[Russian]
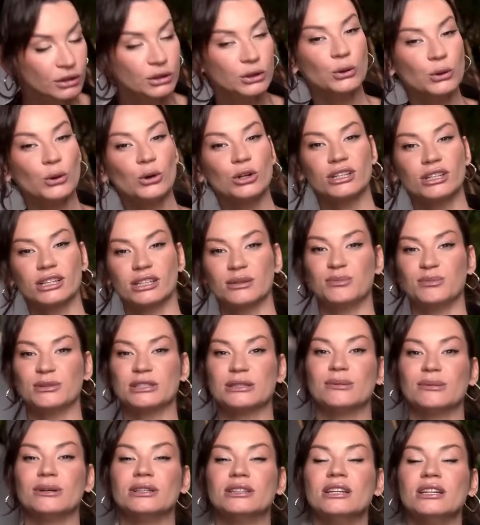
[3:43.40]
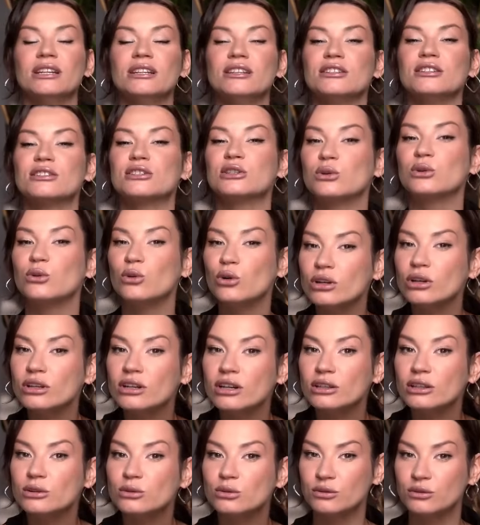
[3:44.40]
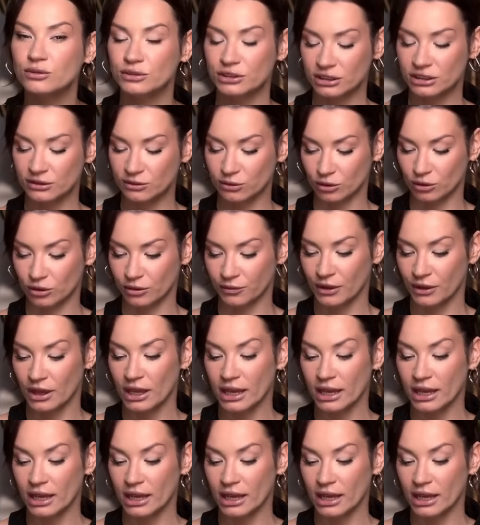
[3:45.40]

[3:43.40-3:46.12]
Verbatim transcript: Только посмотрите, сколько тут всего.